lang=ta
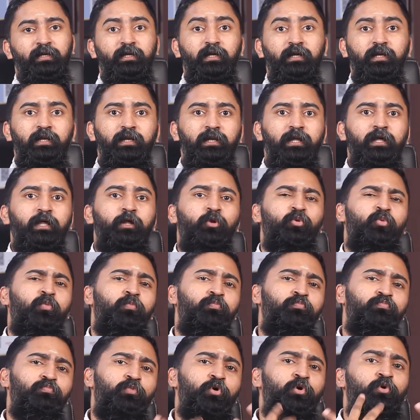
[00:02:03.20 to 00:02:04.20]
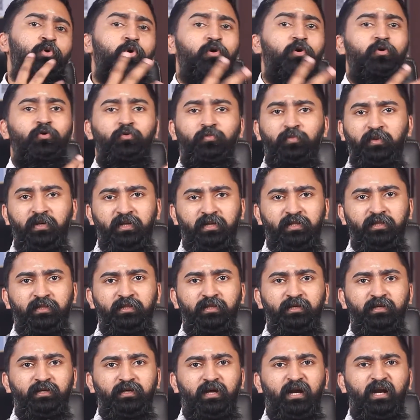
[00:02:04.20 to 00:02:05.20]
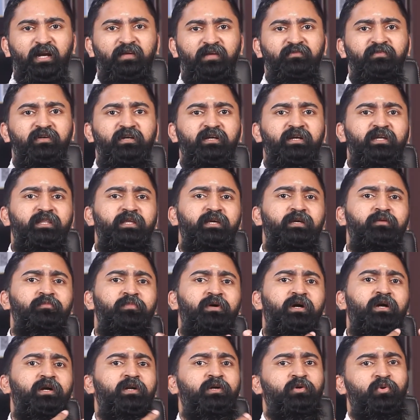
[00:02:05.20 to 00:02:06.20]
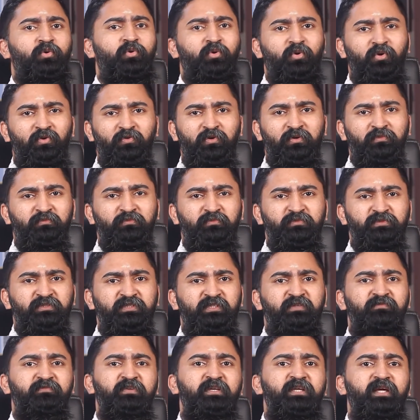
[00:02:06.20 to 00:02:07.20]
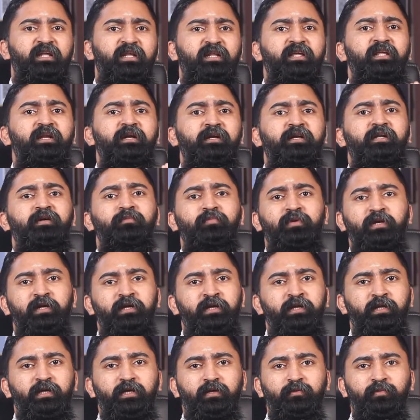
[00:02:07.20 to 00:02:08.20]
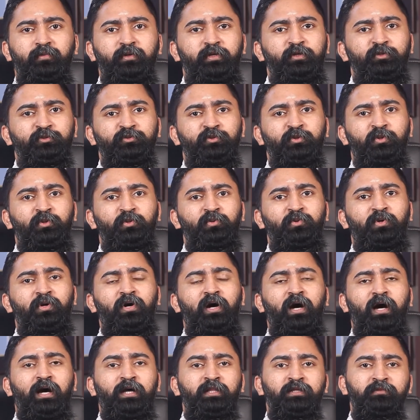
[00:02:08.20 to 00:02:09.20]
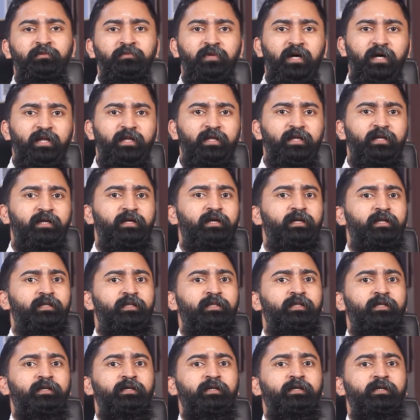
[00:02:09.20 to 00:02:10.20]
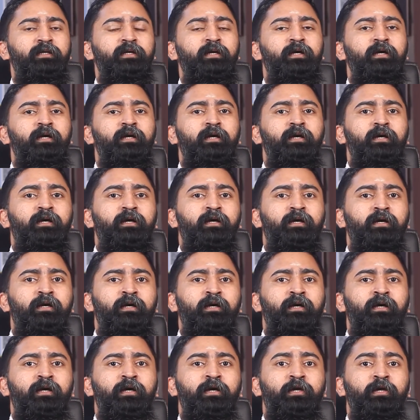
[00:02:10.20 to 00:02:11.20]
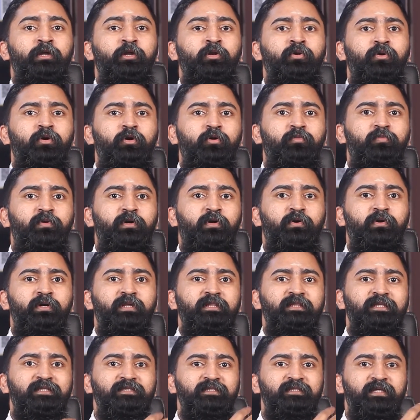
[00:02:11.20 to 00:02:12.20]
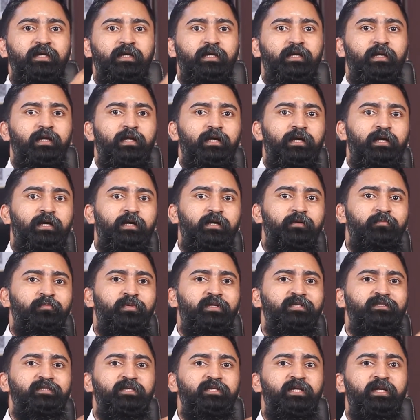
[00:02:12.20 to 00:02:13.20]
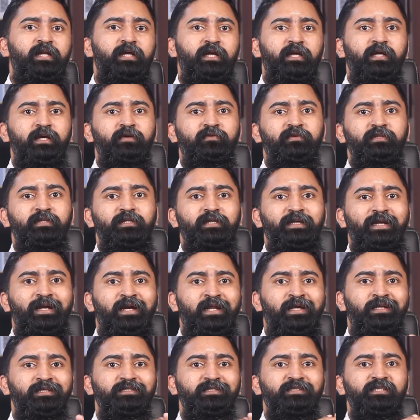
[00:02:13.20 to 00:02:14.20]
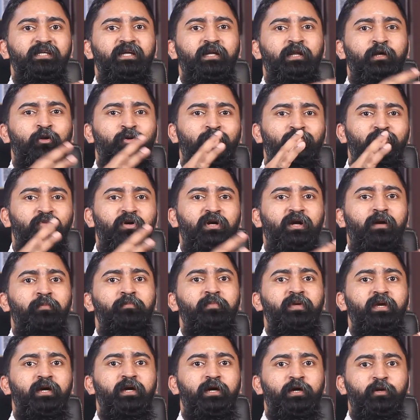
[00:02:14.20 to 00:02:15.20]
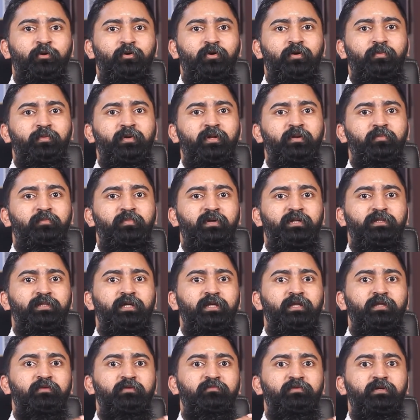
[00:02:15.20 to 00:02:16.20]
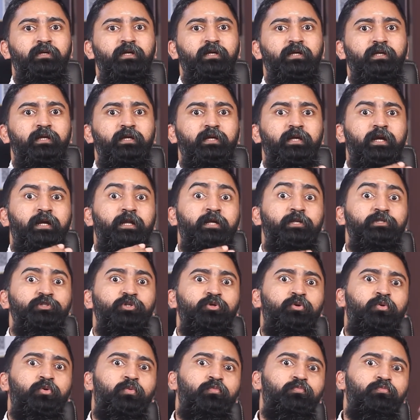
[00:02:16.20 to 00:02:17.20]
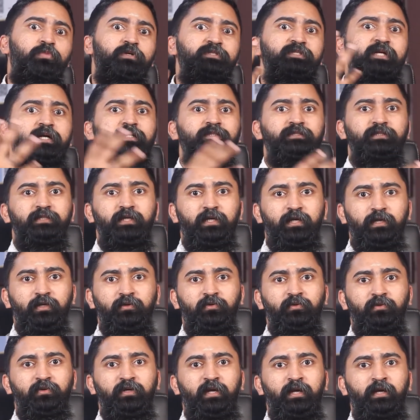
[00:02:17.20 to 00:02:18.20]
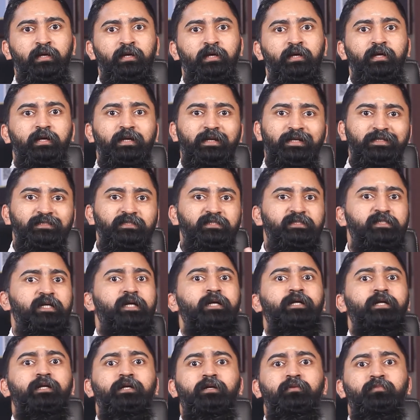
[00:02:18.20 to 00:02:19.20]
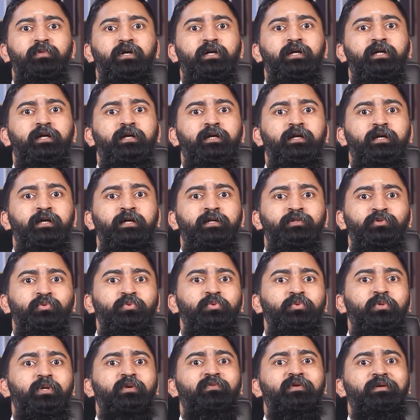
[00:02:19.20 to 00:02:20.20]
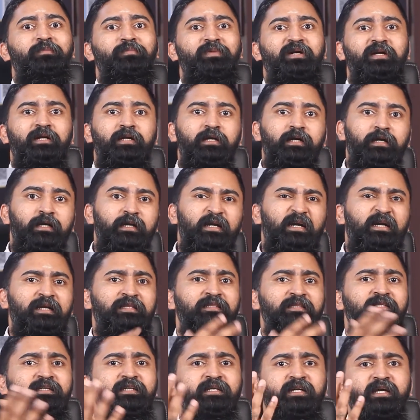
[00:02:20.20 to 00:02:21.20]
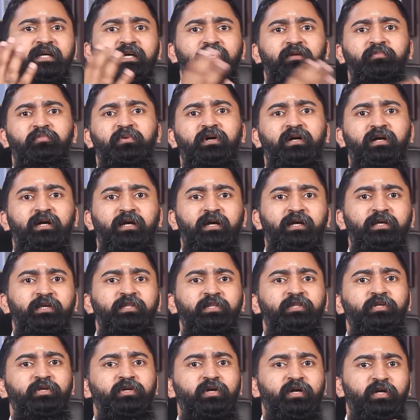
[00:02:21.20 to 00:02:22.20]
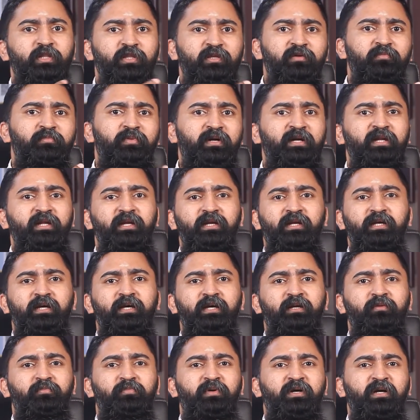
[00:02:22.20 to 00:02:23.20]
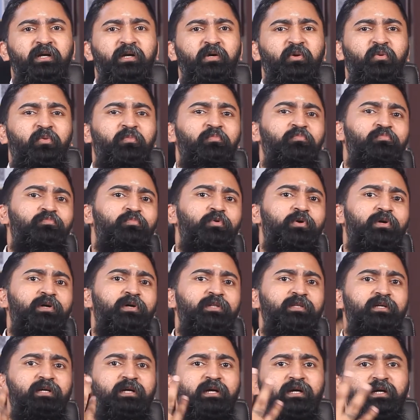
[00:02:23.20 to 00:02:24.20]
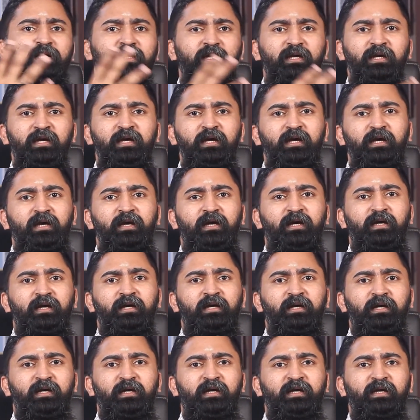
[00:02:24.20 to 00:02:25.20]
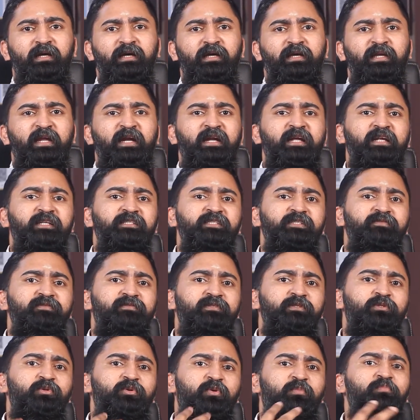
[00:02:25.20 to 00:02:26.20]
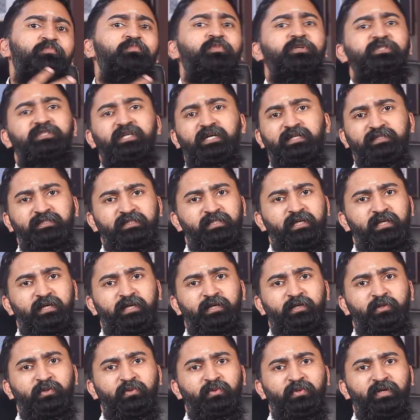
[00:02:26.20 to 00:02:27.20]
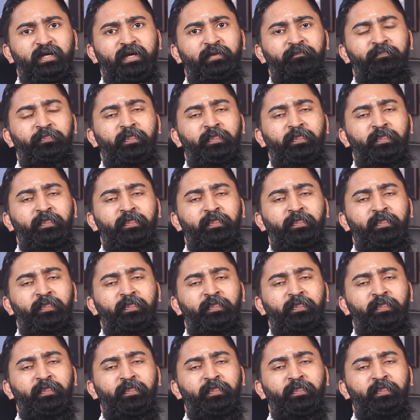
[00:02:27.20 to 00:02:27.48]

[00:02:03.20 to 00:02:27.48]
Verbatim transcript: இல்லை ரொம்ப கோவப்படுறது அளவுக்கு அதிகமான கோவம் சிவியர் இரிட்டபிலிட்டி அப்படின்னு சொல்லுவோம் அது மாதிரி இருக்கிறது இன்னொரு பக்கம் இந்த சைடில் டிப்ரெஷனில் எங்கே வந்து எனர்ஜி எல்லாம் ரொம்ப கம்மியாக இருக்கும் அப்படின்னு பார்த்தா இவங்களுக்கு எனர்ஜி ரொம்ப ஜாஸ்தியாக இருக்குங்க ரெஸ்ட்டே எடுக்க மாட்டாங்க தூங்கவே மாட்டாங்க நடந்துக்கிட்டே இருப்பாங்க இதையும் அதையும் பண்ணிக்கிட்டே இருப்பாங்க ரொம்ப அதுக்காக எனர்ஜி வந்து ரொம்ப ஜாஸ்தியாக இருக்குங்க